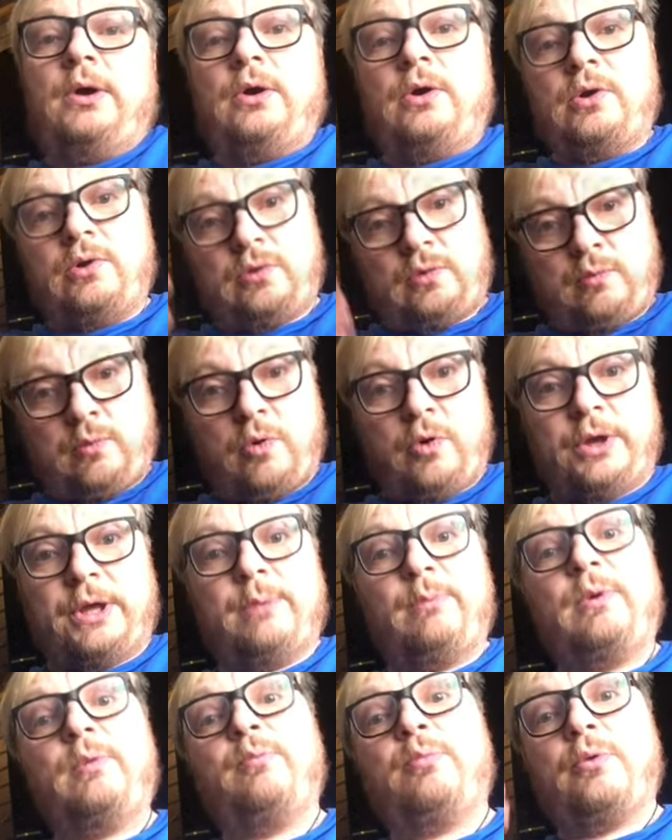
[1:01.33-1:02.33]

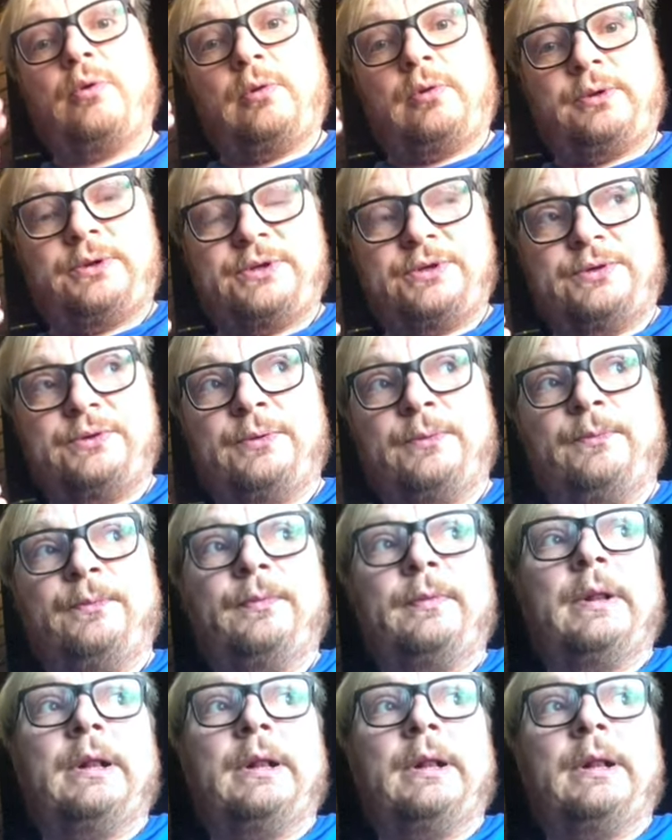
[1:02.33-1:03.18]
глубокими полностью.